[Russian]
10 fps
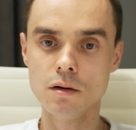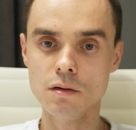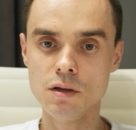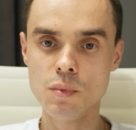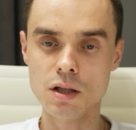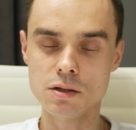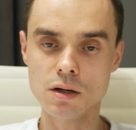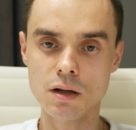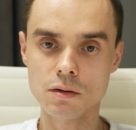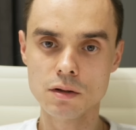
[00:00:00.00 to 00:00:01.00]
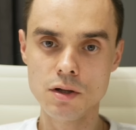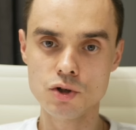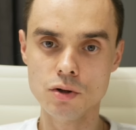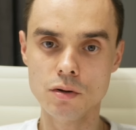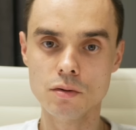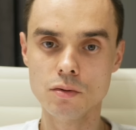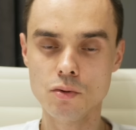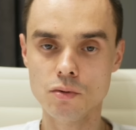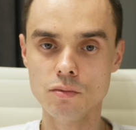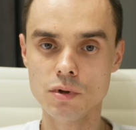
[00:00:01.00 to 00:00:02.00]
Э, имеется ряд отличий,
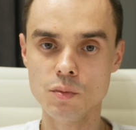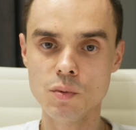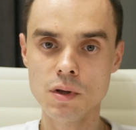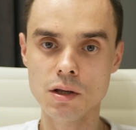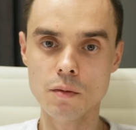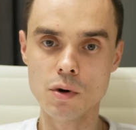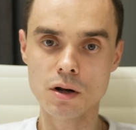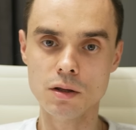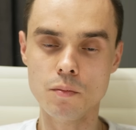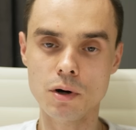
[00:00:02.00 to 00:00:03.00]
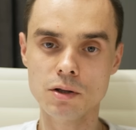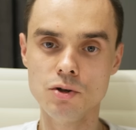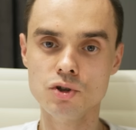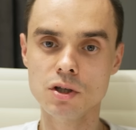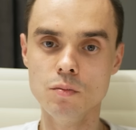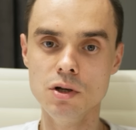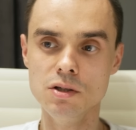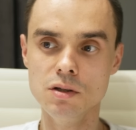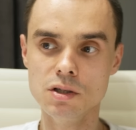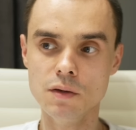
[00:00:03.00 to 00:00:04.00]
но тем не менее аппараты практически
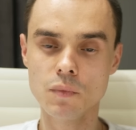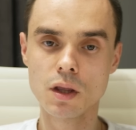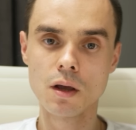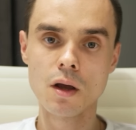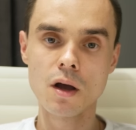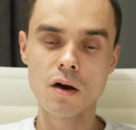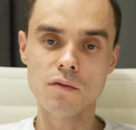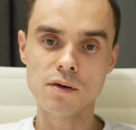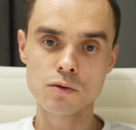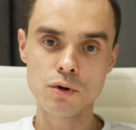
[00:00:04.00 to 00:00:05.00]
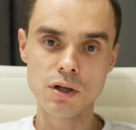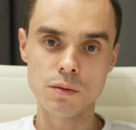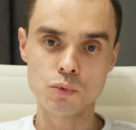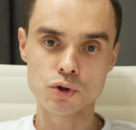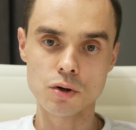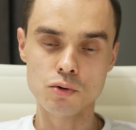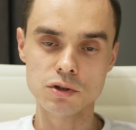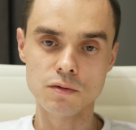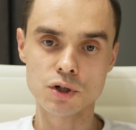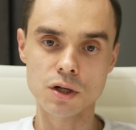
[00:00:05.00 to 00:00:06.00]
близнецы. В «Авроре» немножко
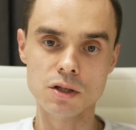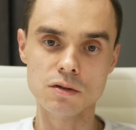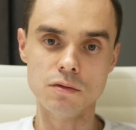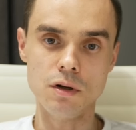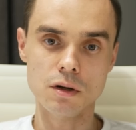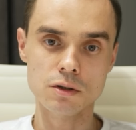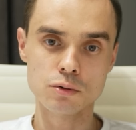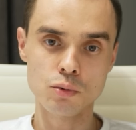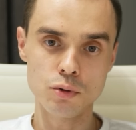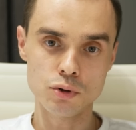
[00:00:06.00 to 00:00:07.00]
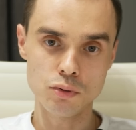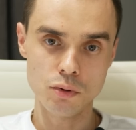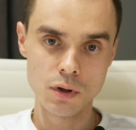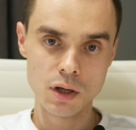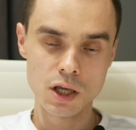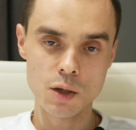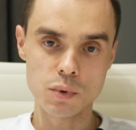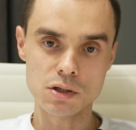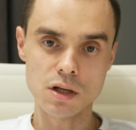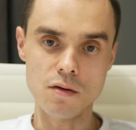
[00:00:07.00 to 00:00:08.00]
усовершенствовали конструкцию и
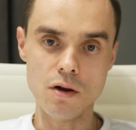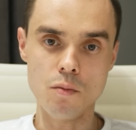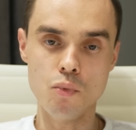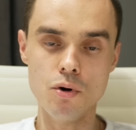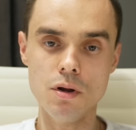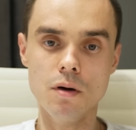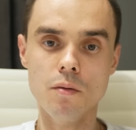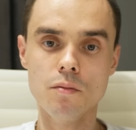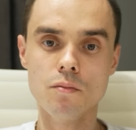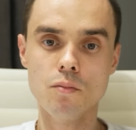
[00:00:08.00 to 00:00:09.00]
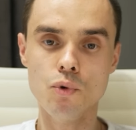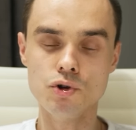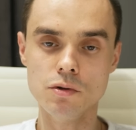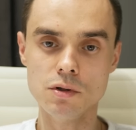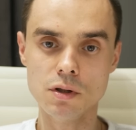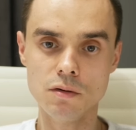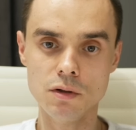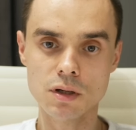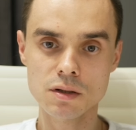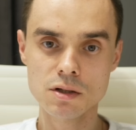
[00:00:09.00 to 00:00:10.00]
поставили более мощные
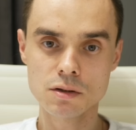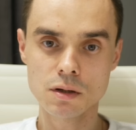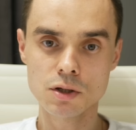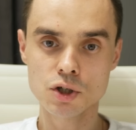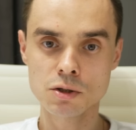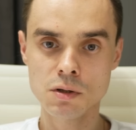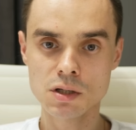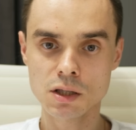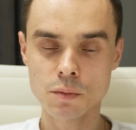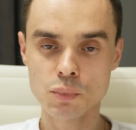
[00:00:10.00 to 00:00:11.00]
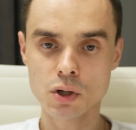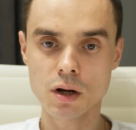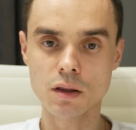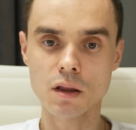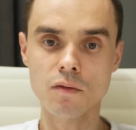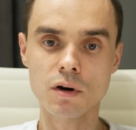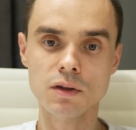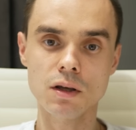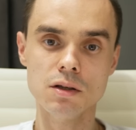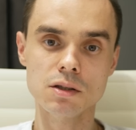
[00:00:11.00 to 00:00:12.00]
силовые транзисторы на 60 ампер, когда в
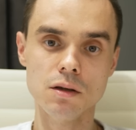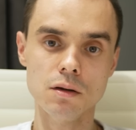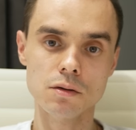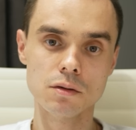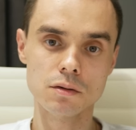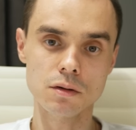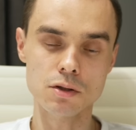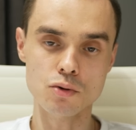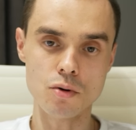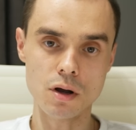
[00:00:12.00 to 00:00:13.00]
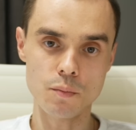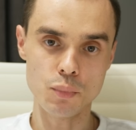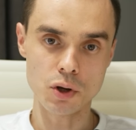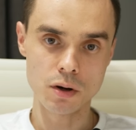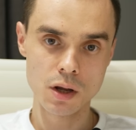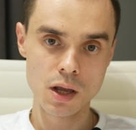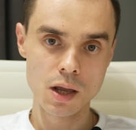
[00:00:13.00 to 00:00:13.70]
«Артеге» стоят на 40 ампер,